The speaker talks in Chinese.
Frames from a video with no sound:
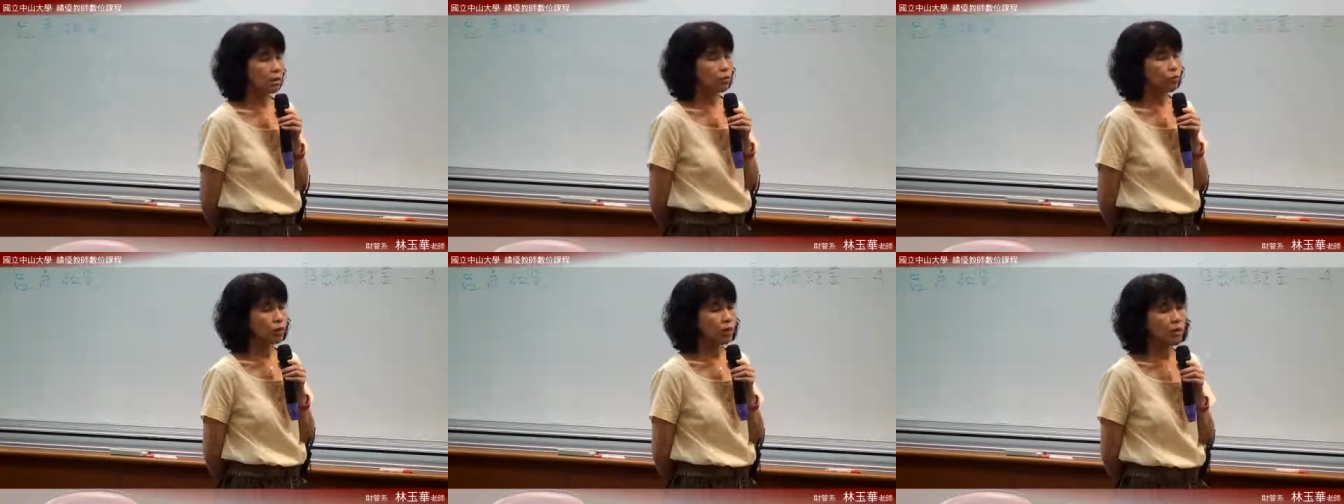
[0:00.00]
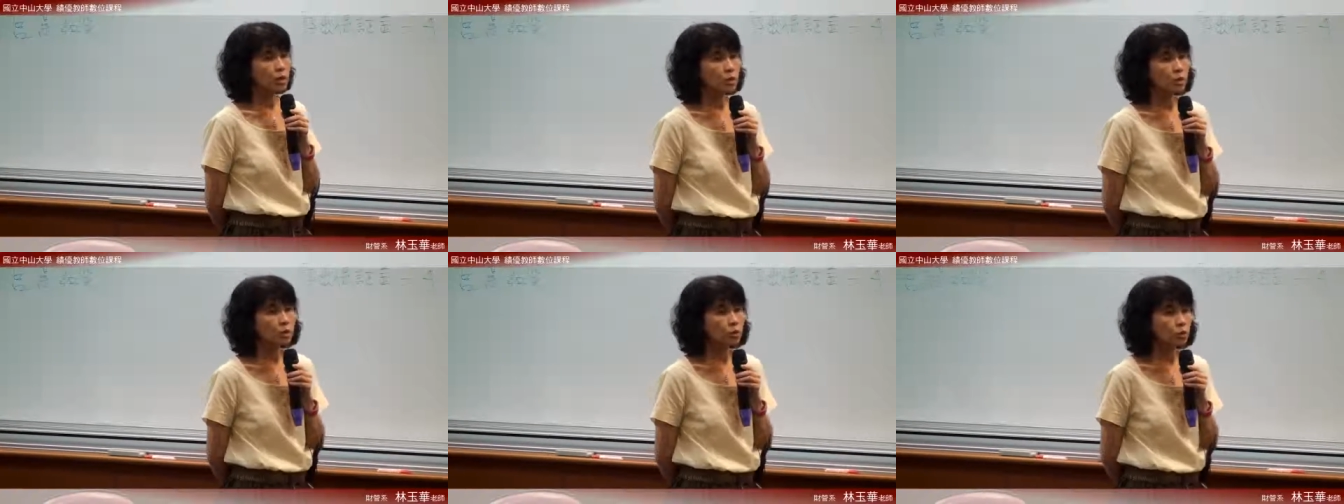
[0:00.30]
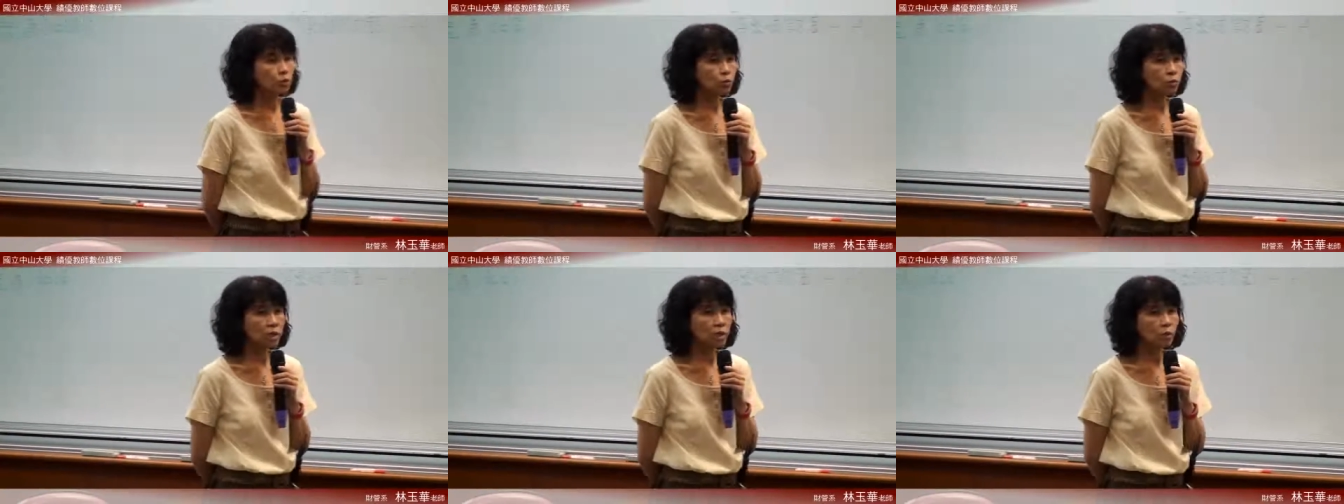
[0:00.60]
所以这个
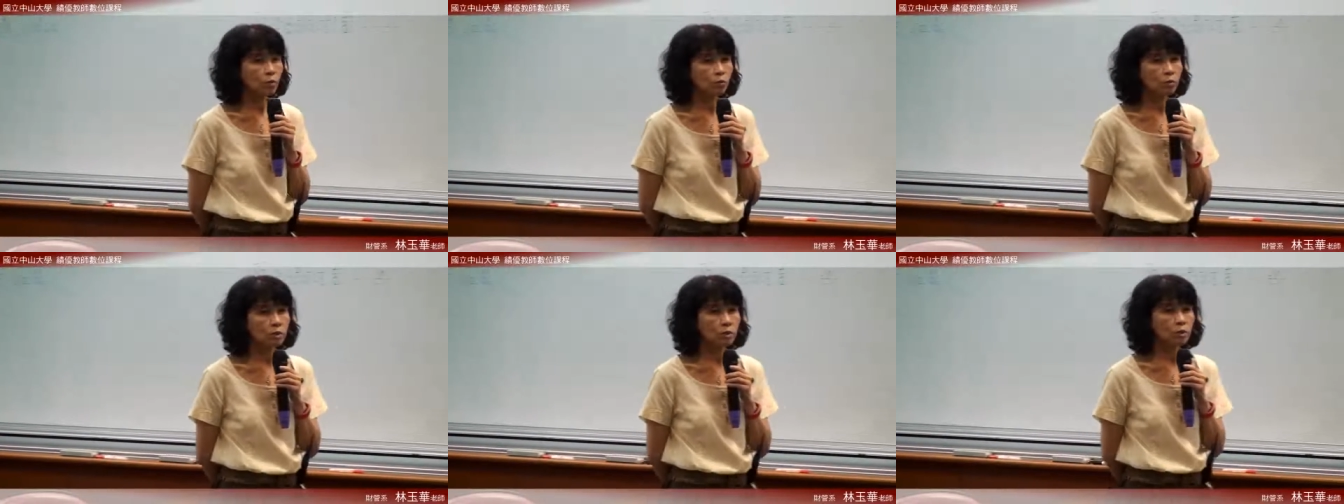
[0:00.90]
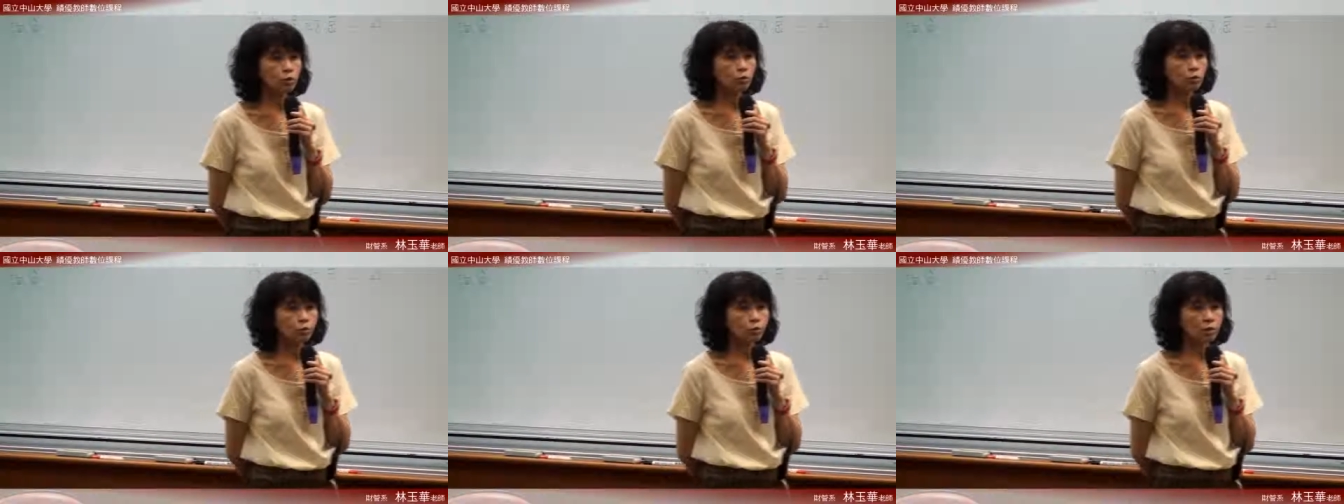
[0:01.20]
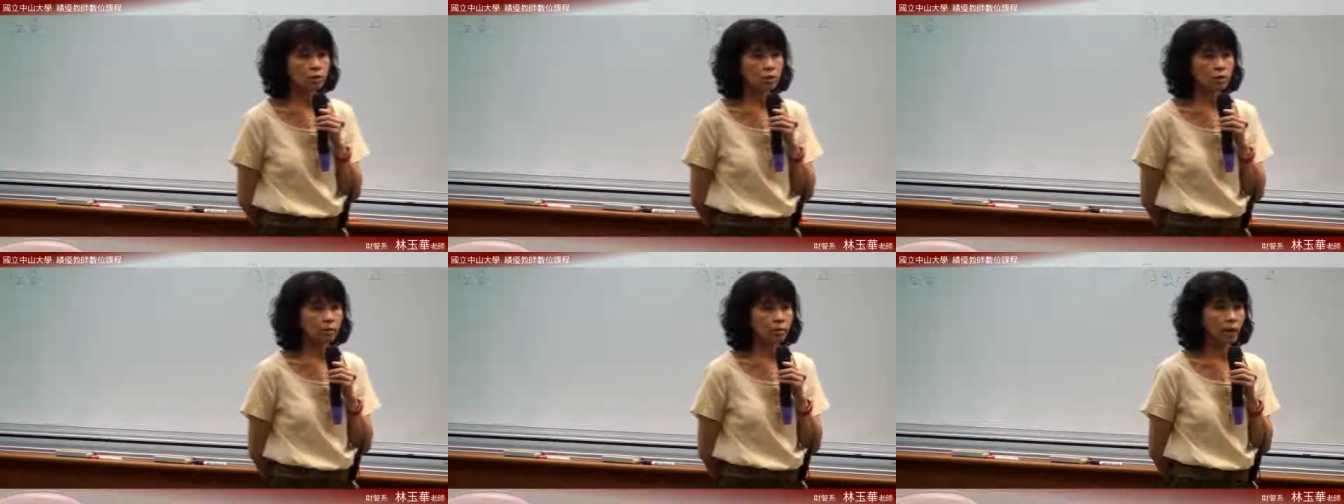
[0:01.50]
租赁物是属
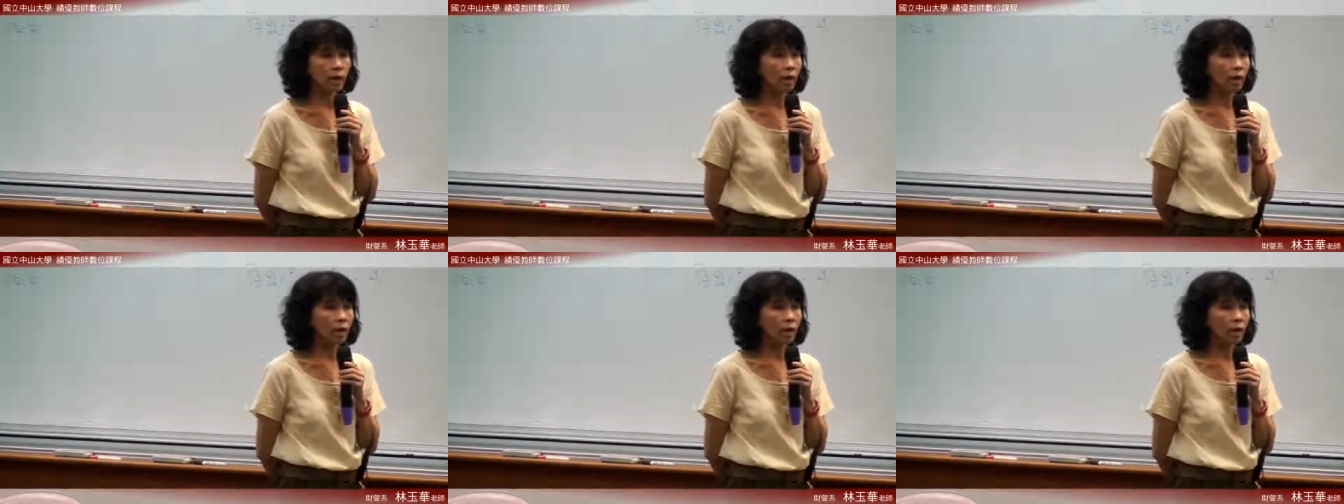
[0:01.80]
于什